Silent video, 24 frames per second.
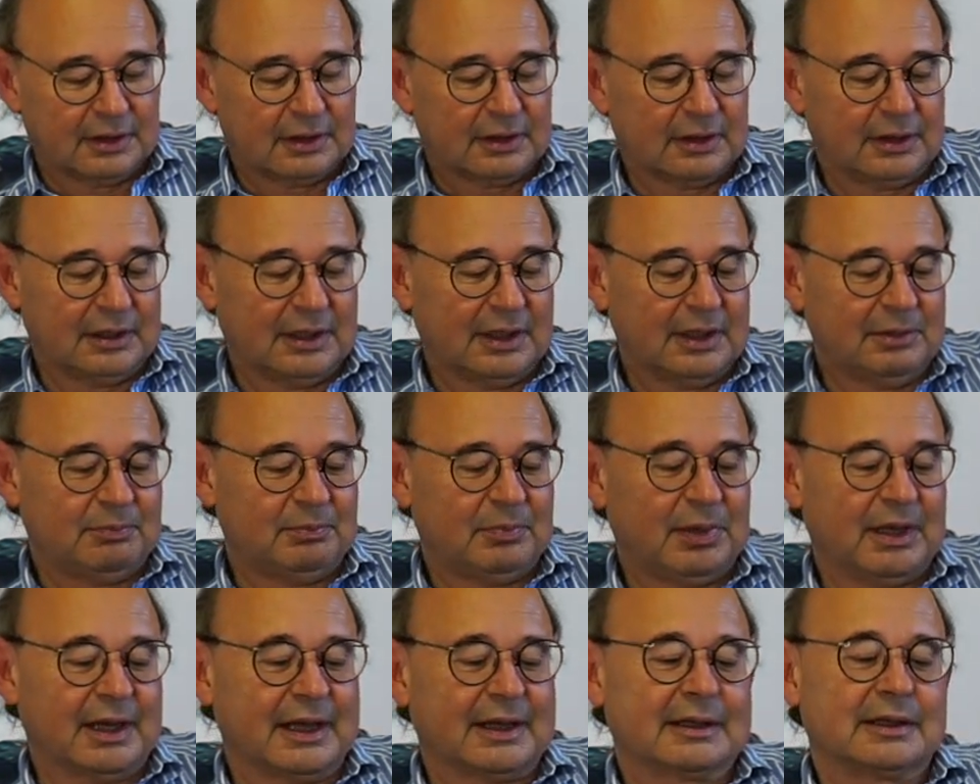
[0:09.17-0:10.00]
dei
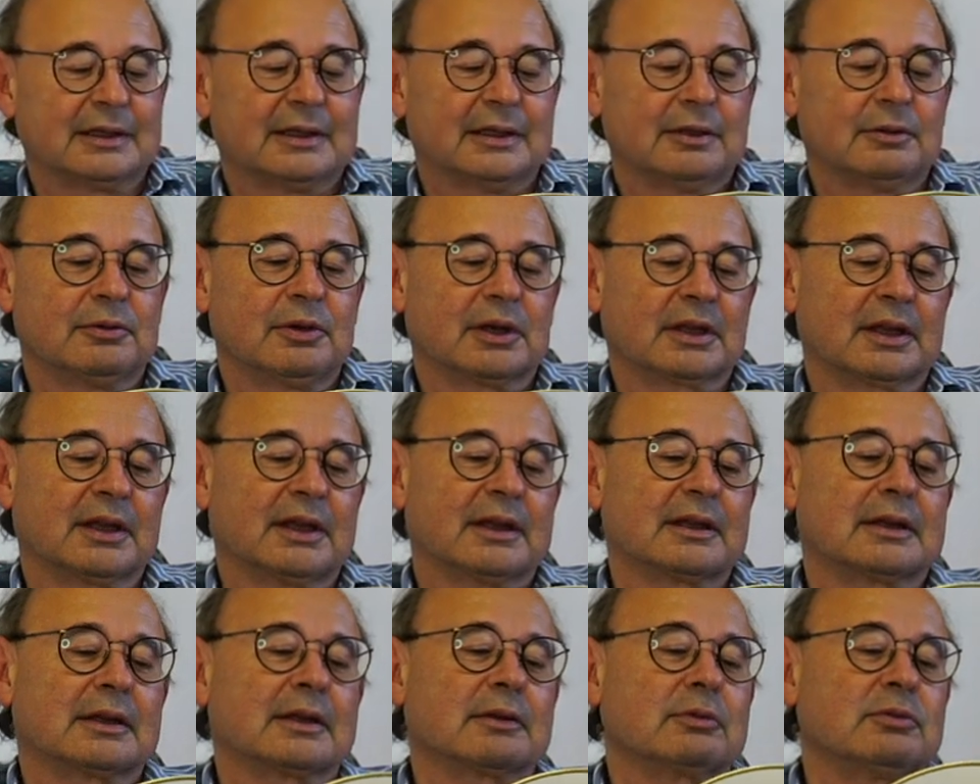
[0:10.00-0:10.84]
piatti,
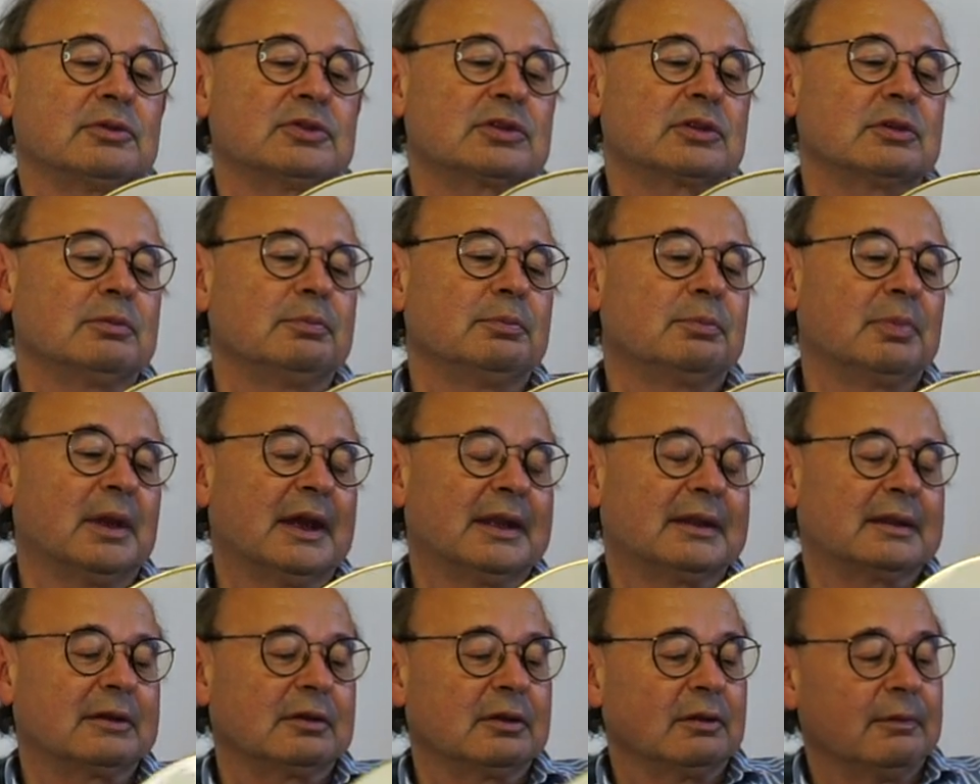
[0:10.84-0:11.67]
guardate, questo è un
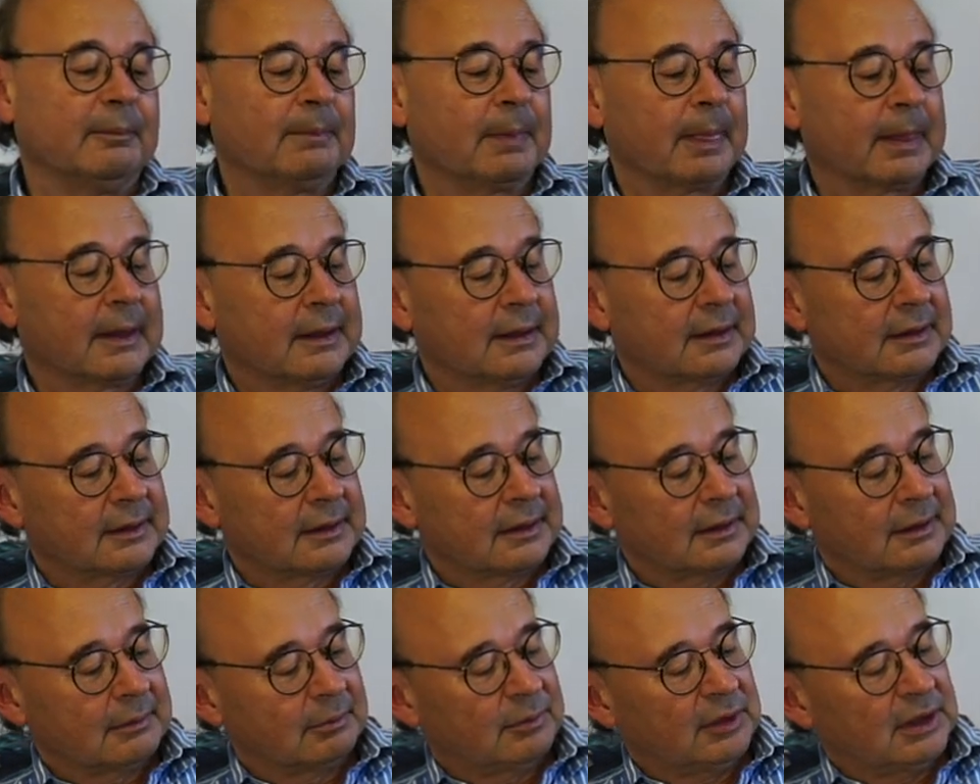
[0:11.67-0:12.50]
piatto
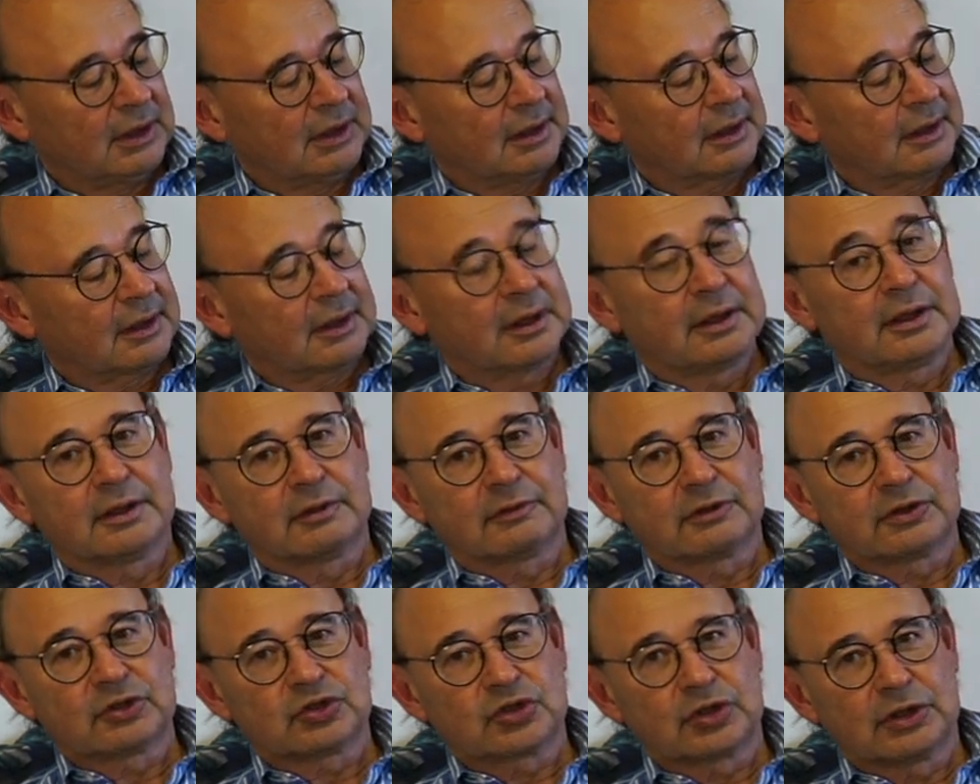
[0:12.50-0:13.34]
del
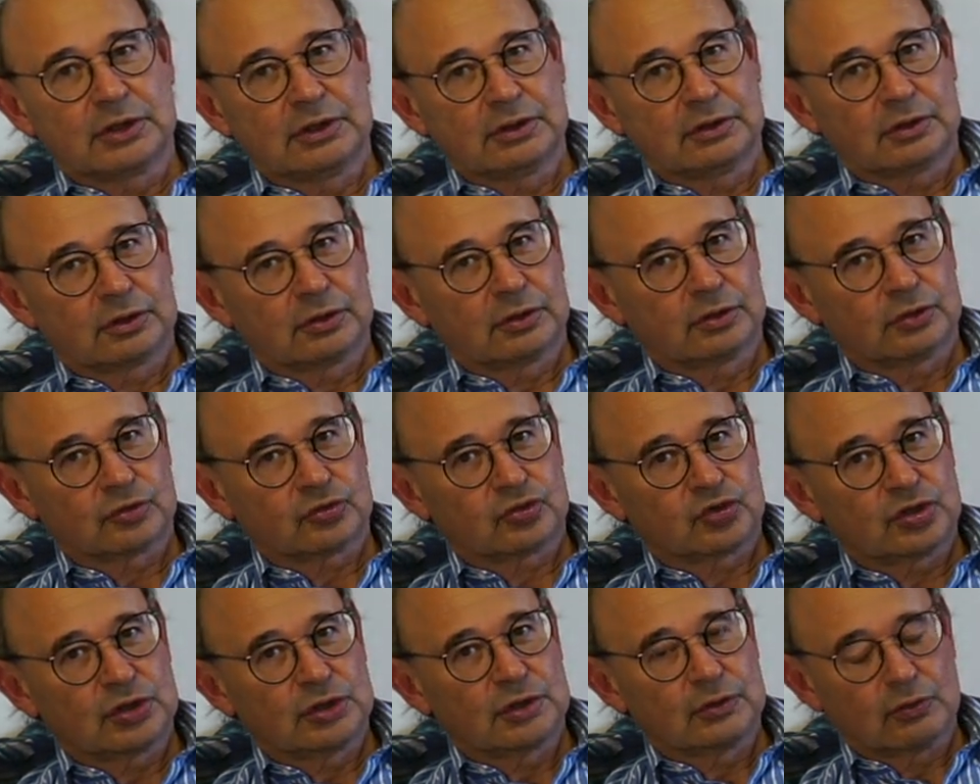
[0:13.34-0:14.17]

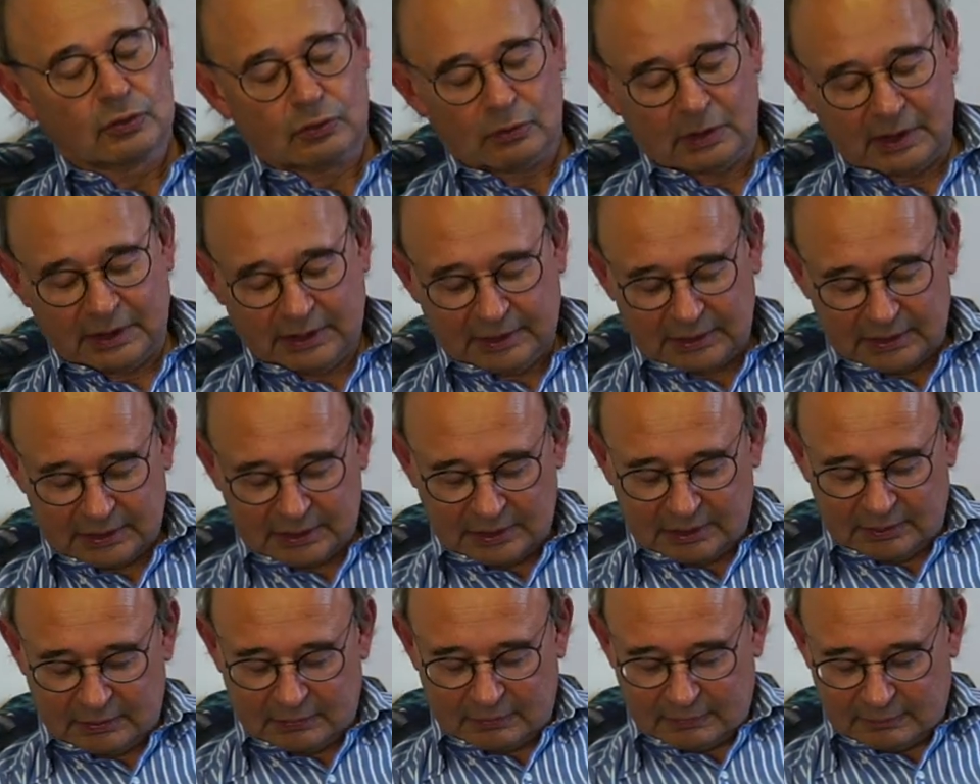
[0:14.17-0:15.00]

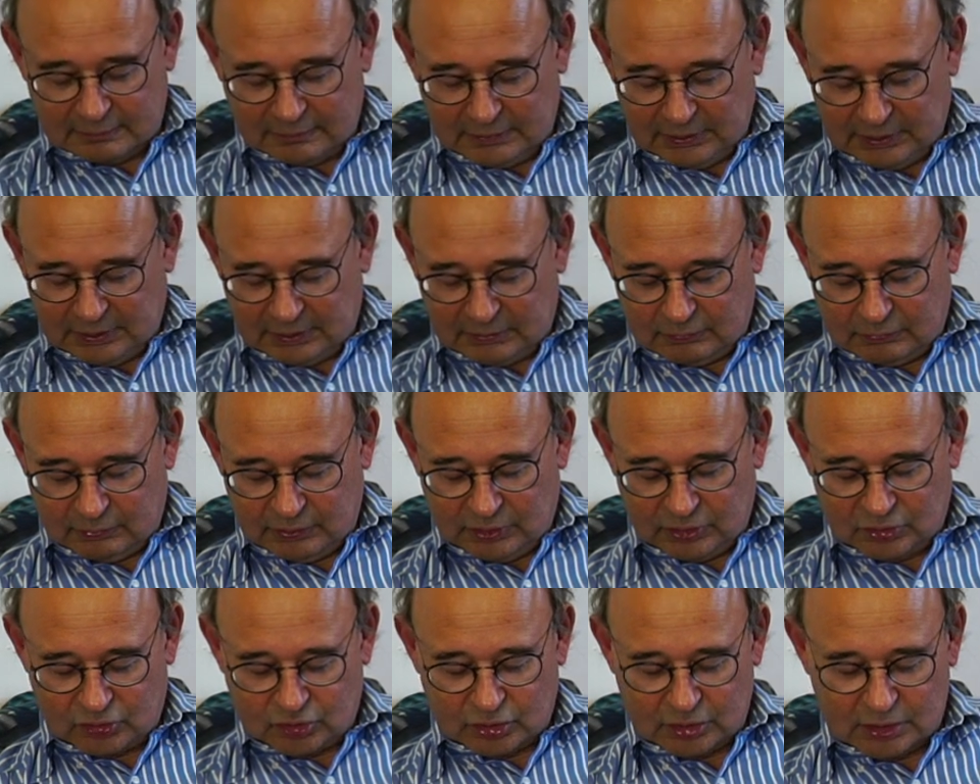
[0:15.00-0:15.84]
1959,
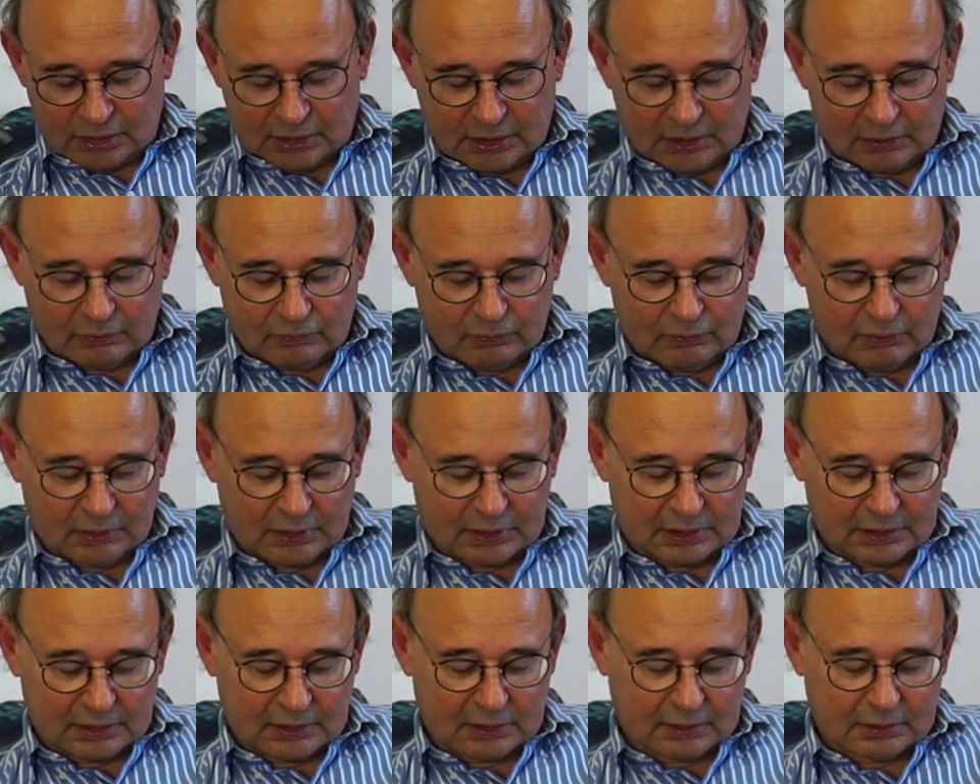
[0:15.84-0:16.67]
qui ce n'è un
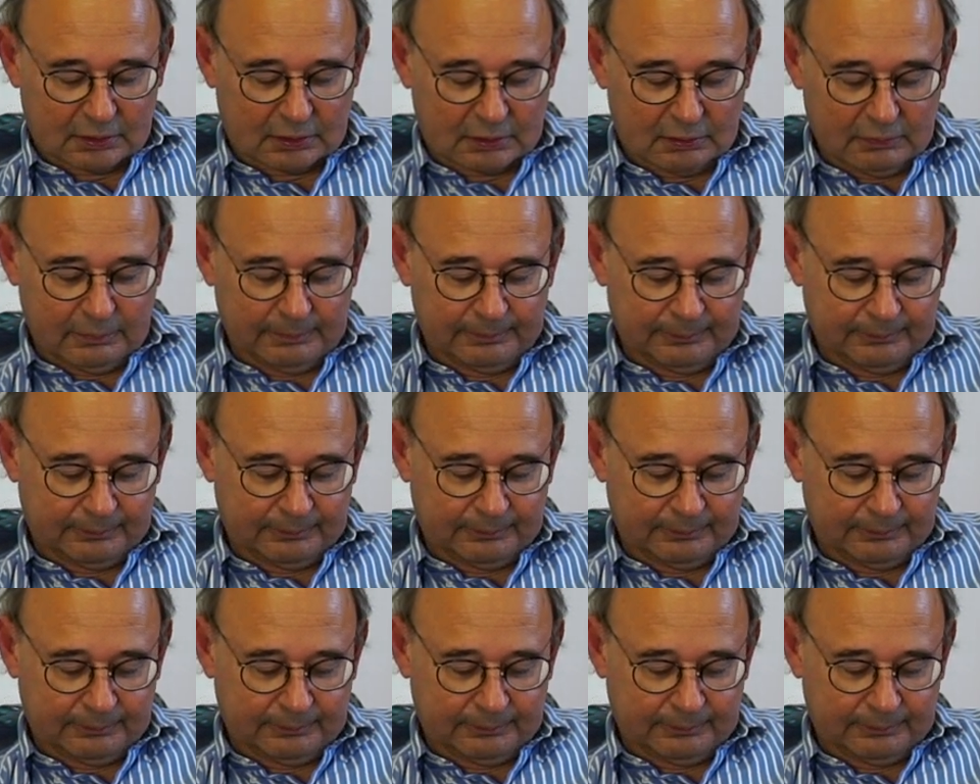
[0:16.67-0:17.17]
altro,